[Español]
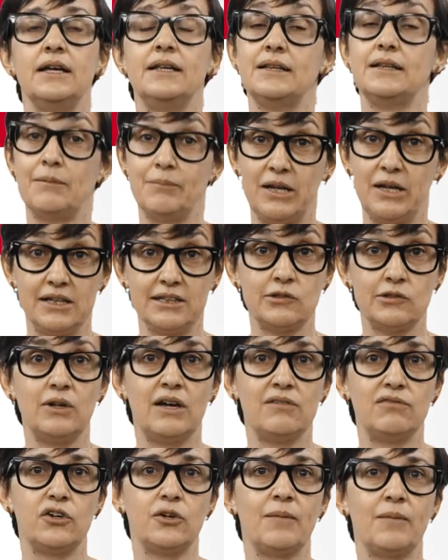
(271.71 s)
También es
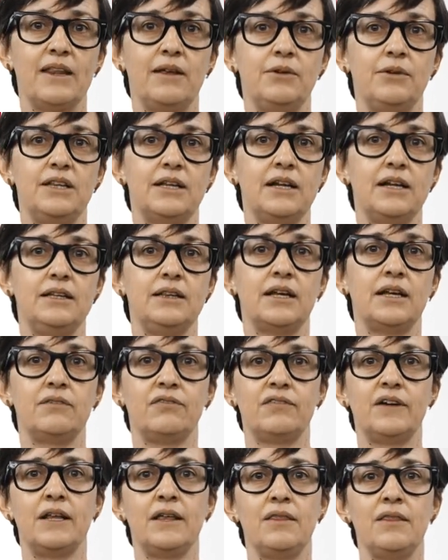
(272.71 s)
una forma de evitar
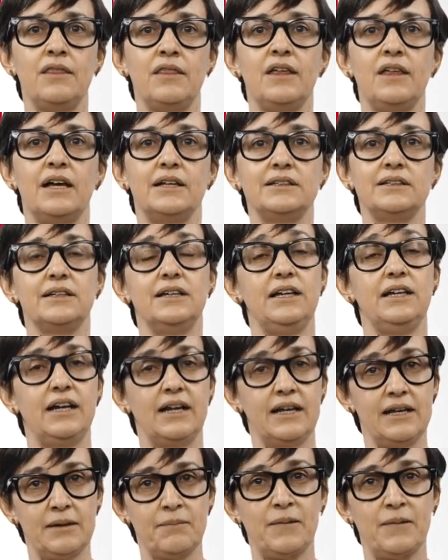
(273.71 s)
interferencias y
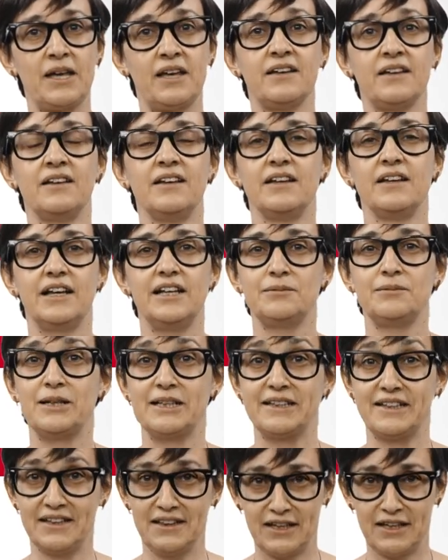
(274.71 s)
créeme, es
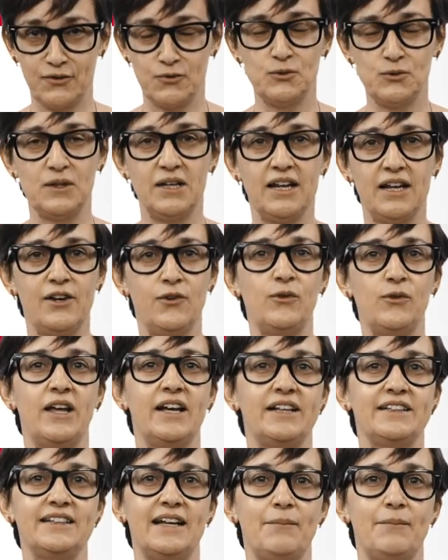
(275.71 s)
bastante útil en un
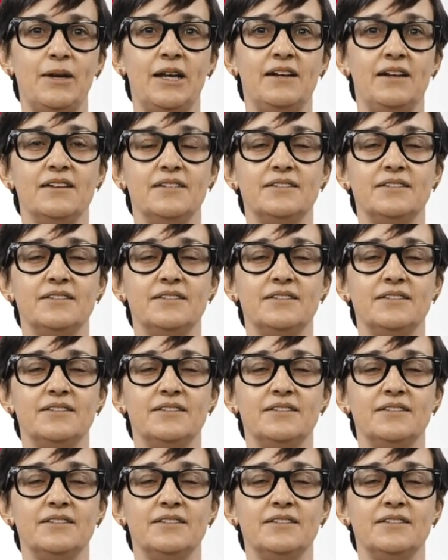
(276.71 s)
examen.